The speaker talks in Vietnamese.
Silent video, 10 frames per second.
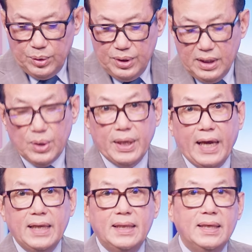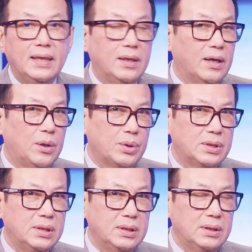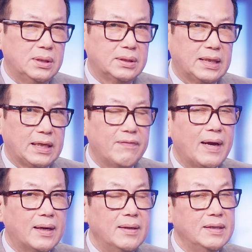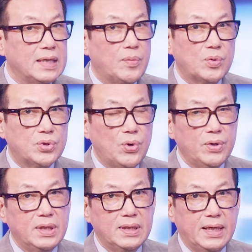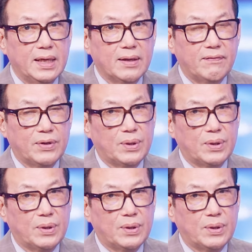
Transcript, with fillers: Tuy nhiên hồi nãy thì ờ, luật sư Trần Thái Văn đã đưa ra một số dữ kiện và